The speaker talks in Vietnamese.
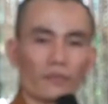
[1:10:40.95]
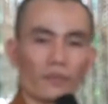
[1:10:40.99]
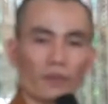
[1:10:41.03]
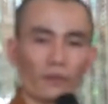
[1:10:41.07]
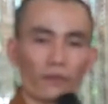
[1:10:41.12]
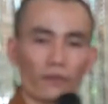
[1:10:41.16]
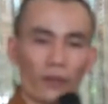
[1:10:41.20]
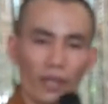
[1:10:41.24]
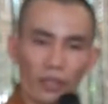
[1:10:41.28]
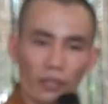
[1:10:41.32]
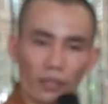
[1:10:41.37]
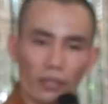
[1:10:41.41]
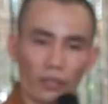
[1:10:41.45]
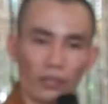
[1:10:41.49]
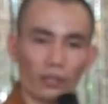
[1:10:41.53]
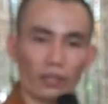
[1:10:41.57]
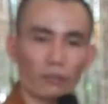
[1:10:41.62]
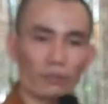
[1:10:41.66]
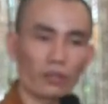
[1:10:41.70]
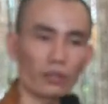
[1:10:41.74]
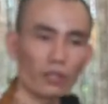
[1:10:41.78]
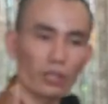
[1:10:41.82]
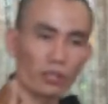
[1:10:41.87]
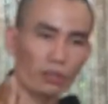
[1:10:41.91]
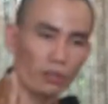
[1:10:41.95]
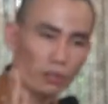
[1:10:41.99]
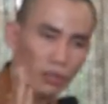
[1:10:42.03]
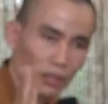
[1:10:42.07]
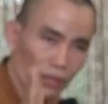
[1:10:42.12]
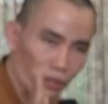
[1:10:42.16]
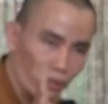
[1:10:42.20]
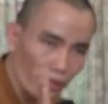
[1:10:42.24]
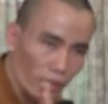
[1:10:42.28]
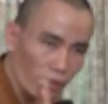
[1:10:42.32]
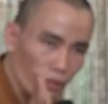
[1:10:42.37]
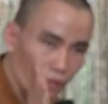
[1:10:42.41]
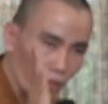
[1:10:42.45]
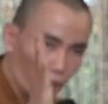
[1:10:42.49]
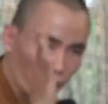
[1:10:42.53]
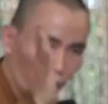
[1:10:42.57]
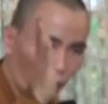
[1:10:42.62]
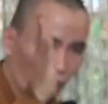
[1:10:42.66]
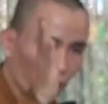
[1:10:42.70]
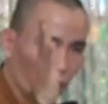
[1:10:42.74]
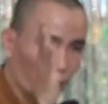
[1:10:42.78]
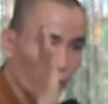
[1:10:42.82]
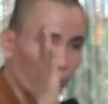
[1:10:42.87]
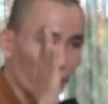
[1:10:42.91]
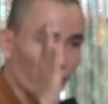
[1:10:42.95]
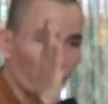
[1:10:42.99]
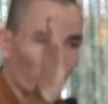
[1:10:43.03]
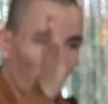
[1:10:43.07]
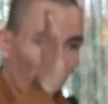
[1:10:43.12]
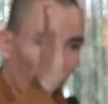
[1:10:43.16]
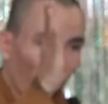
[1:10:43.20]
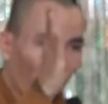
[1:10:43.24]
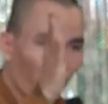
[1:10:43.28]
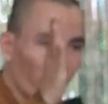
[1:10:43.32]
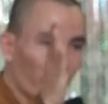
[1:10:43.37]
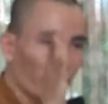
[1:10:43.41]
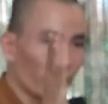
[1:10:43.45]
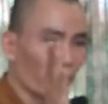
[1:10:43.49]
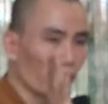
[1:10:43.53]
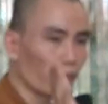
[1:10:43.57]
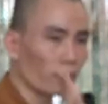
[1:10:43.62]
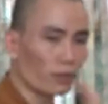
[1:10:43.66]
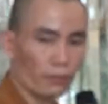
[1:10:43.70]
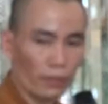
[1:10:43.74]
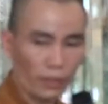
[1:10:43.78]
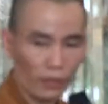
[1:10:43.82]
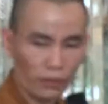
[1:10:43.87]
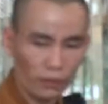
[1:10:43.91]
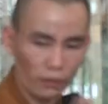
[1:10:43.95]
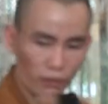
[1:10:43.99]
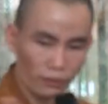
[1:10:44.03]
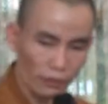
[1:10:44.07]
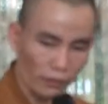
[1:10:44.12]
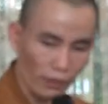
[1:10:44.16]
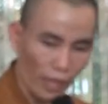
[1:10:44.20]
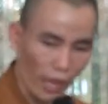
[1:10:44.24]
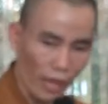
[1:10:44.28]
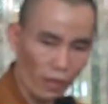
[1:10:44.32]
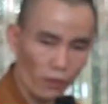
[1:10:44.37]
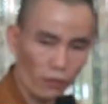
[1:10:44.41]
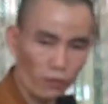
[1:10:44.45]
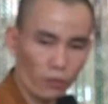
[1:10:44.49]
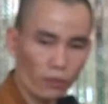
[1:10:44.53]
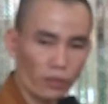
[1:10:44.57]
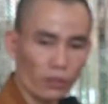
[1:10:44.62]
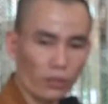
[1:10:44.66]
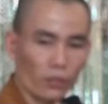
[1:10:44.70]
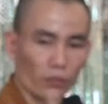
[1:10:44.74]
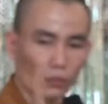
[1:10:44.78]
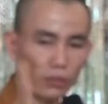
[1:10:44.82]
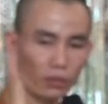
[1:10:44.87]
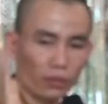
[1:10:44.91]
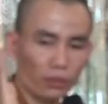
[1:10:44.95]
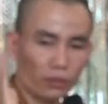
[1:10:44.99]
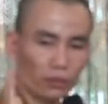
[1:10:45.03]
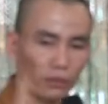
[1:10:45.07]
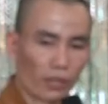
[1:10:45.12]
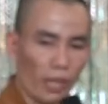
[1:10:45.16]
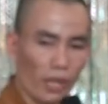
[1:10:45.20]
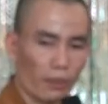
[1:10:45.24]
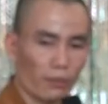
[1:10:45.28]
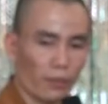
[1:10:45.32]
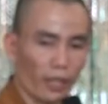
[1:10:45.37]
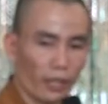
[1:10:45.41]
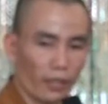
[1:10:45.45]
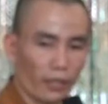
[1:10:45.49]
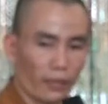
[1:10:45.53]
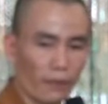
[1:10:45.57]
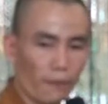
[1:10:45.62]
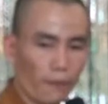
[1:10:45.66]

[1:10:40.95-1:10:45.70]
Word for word: mình phát hiện ra là mình đi rất nhanh, rất mạnh và mình đi thắng, không có bị tản qua nhiều thứ tản mắt.